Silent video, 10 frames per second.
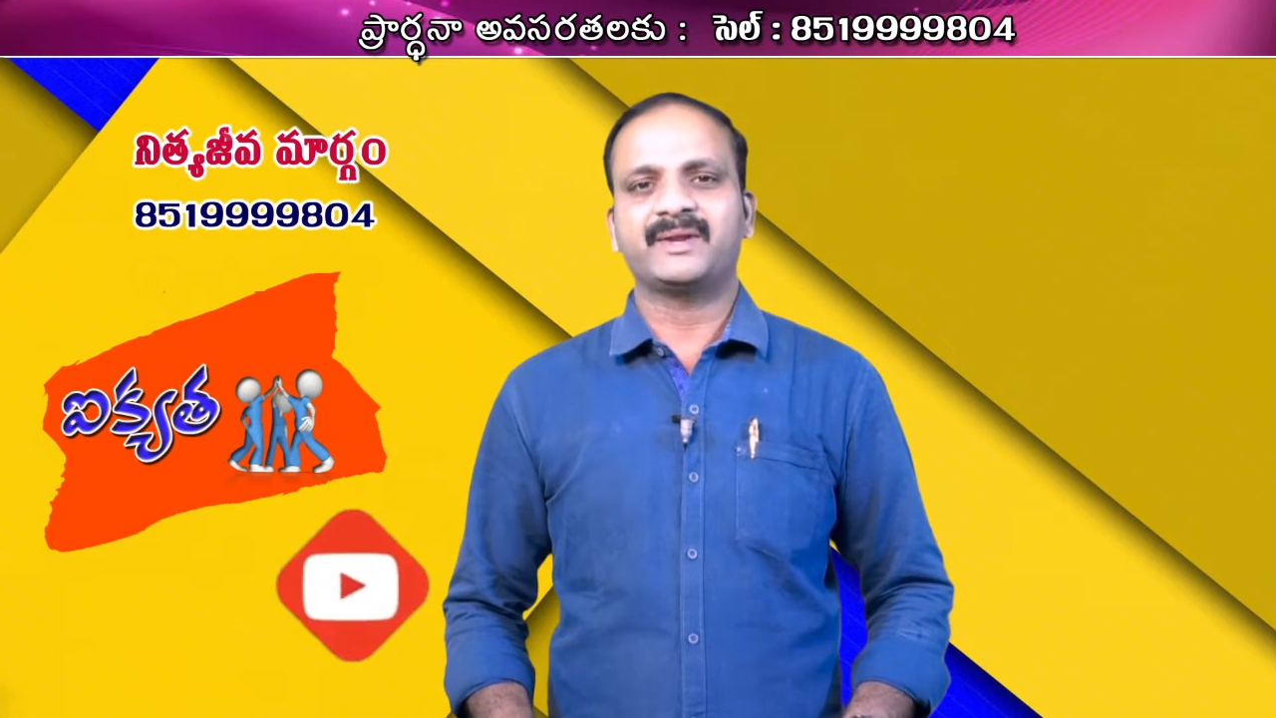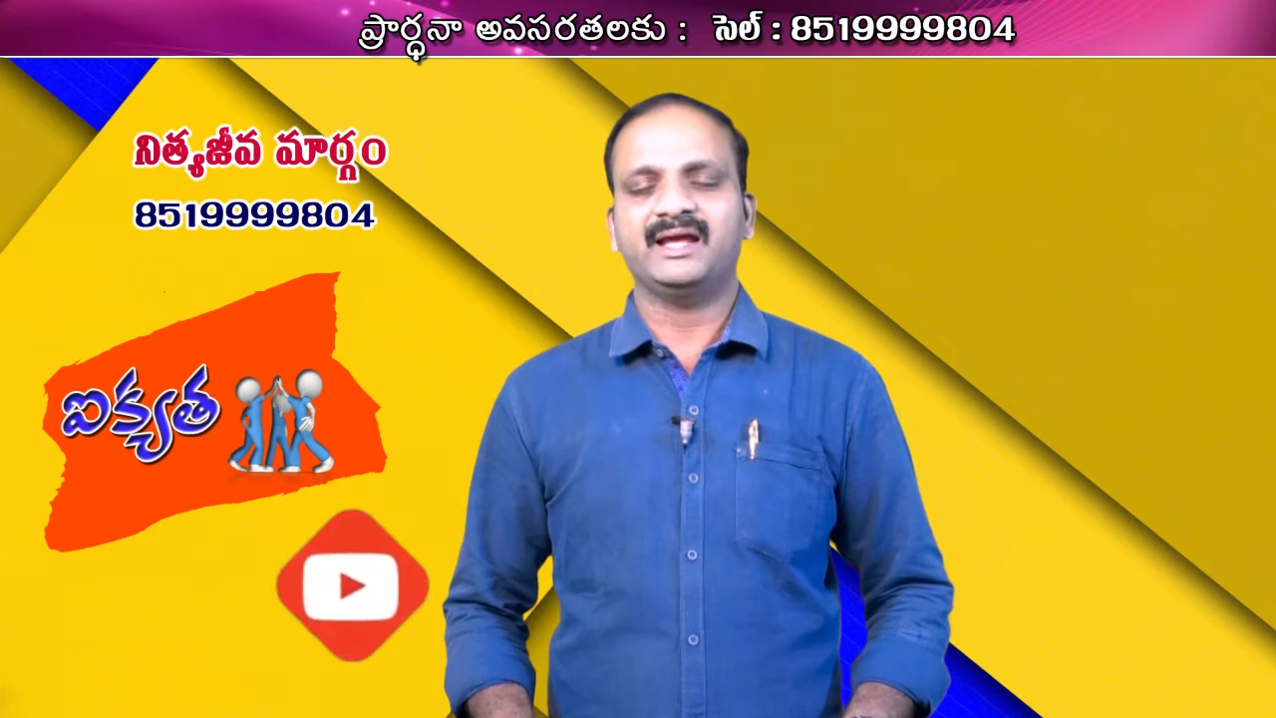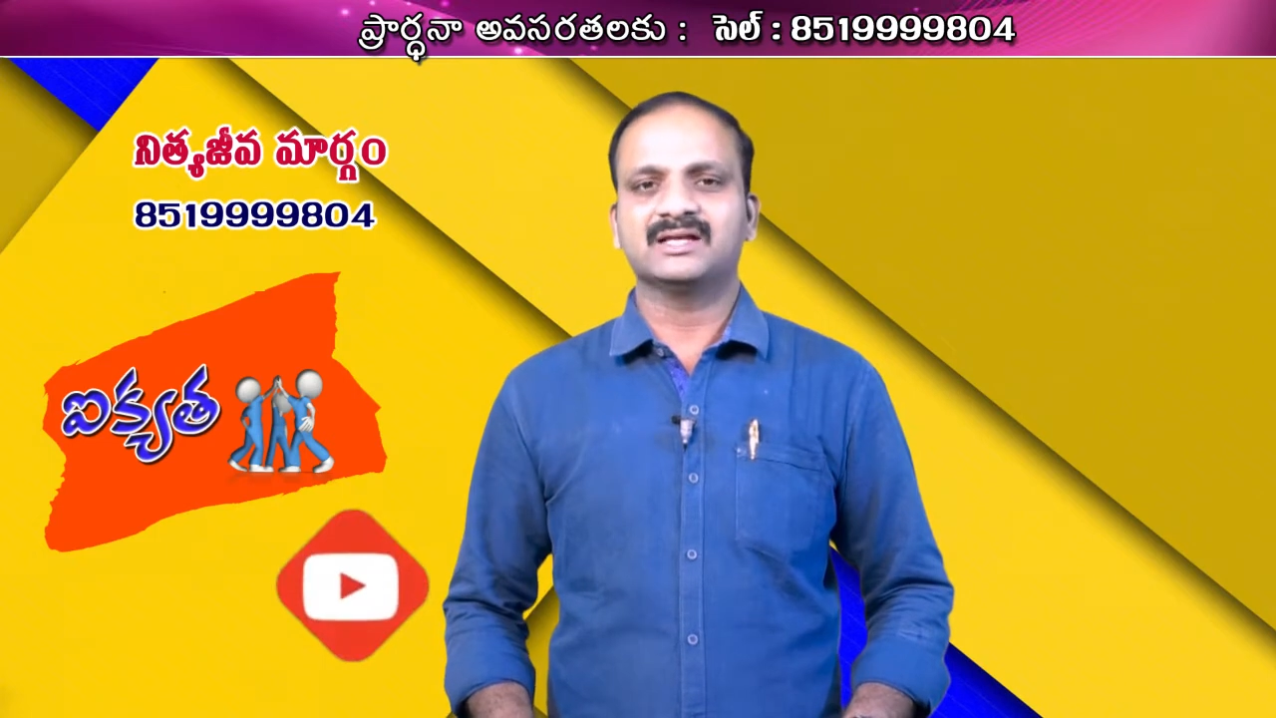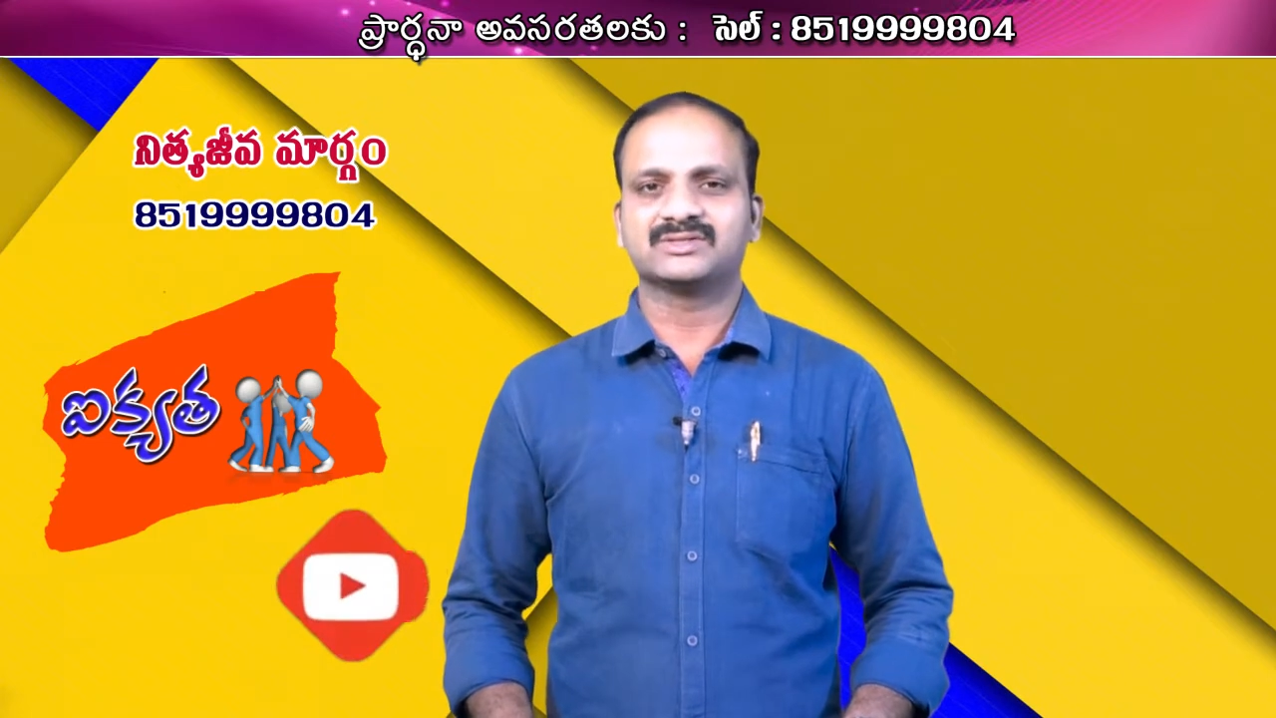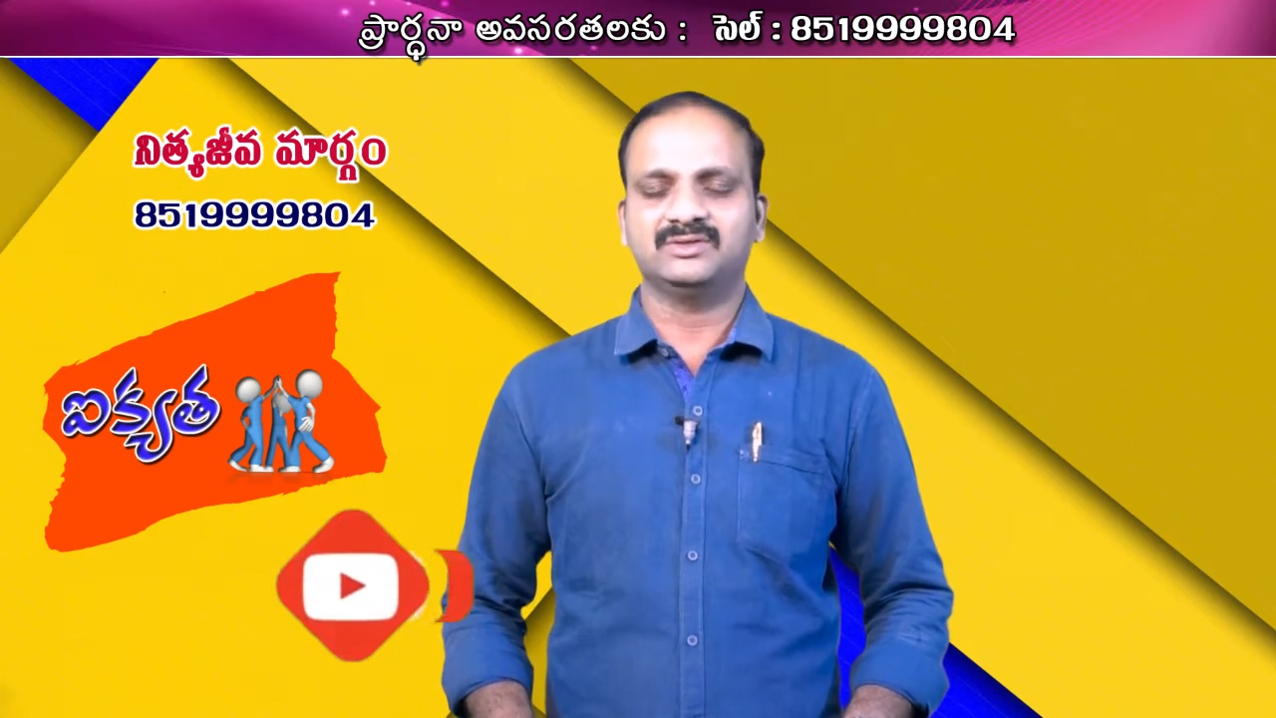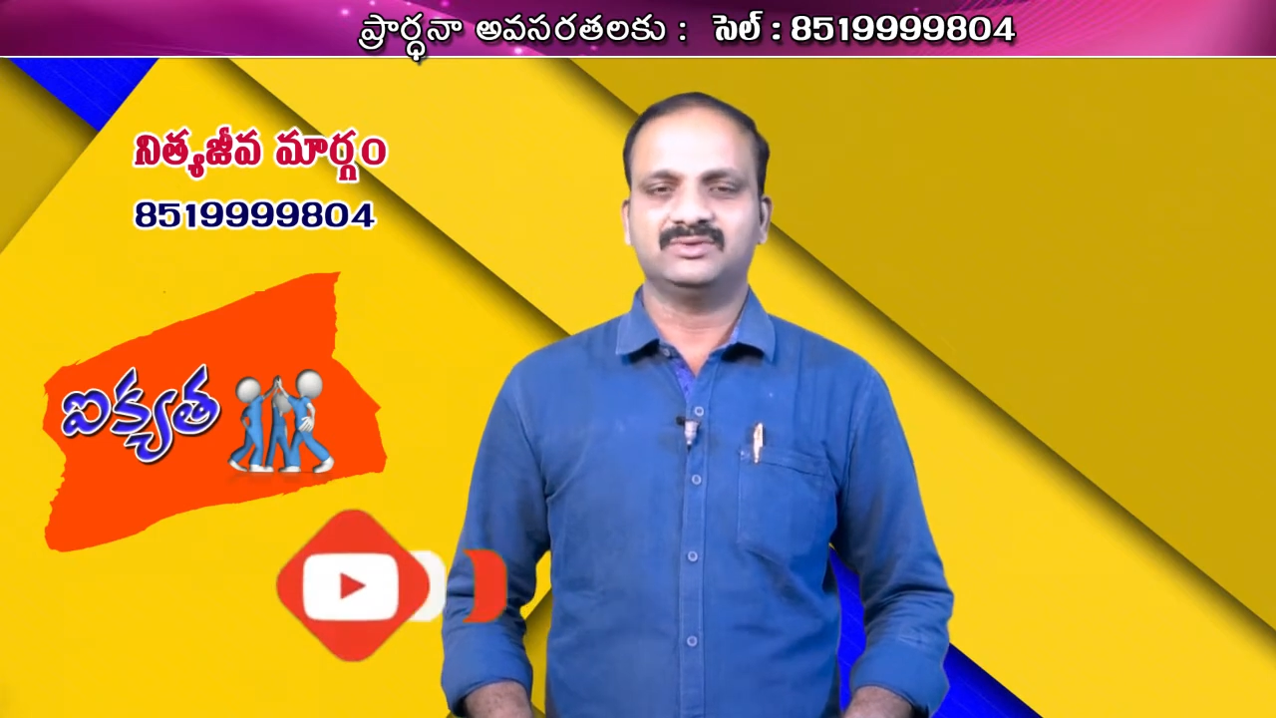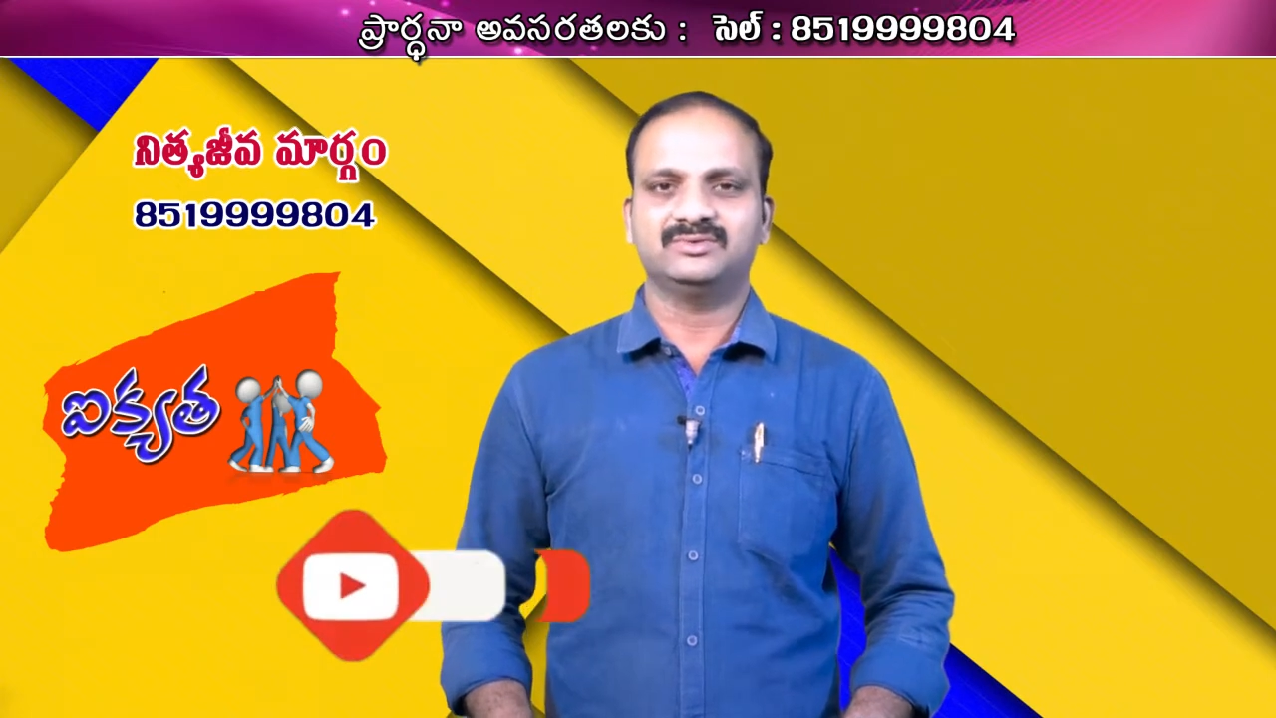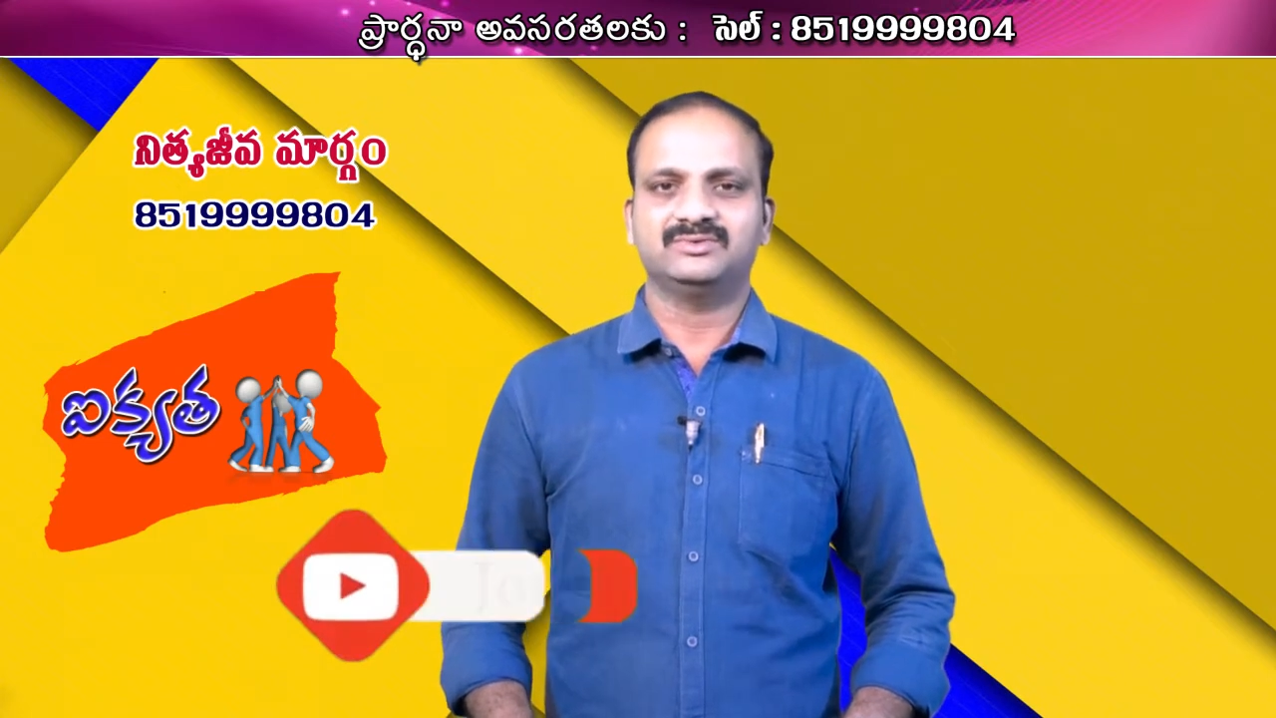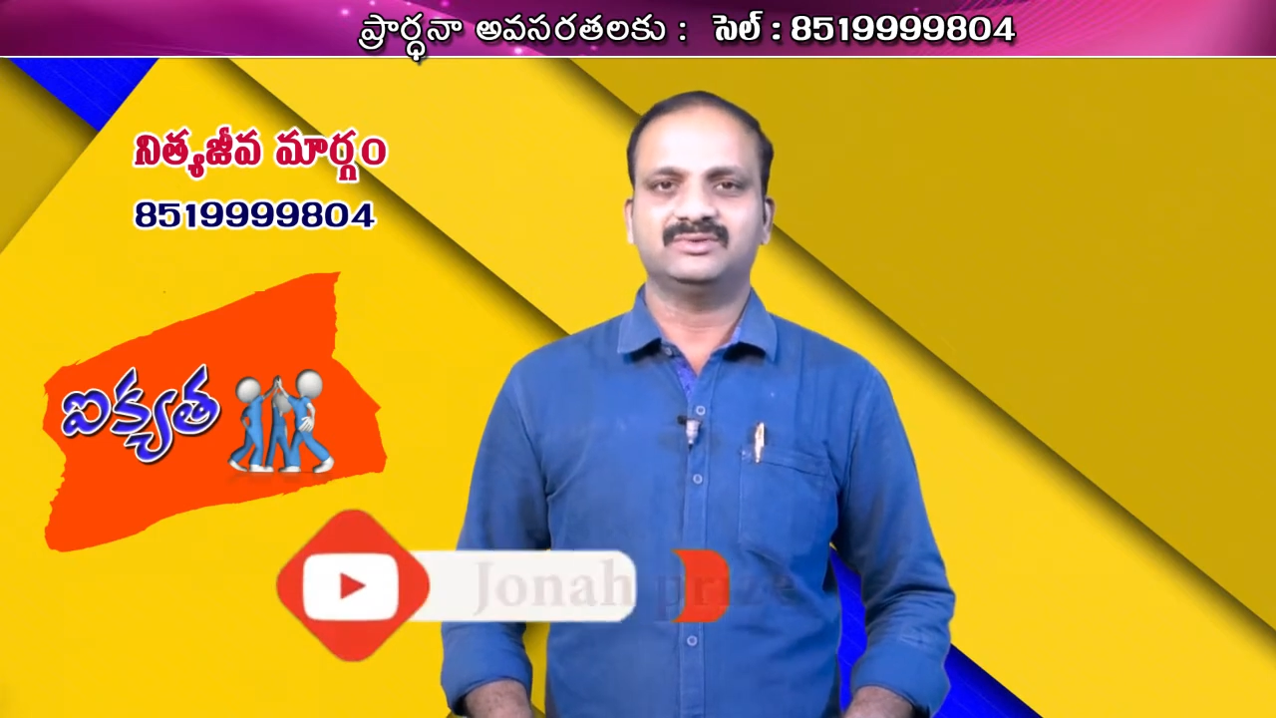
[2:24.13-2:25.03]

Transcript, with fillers: ప్రయాసలో